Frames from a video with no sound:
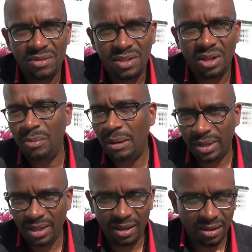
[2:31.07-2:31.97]
C'est comme la
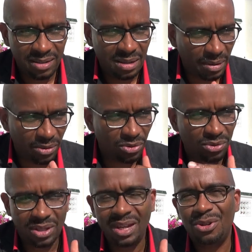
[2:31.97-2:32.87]
prière, hein, c'est pas
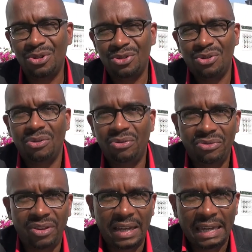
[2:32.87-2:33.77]
quelque chose que l'on
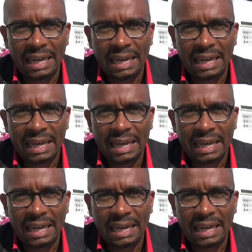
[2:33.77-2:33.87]
fait.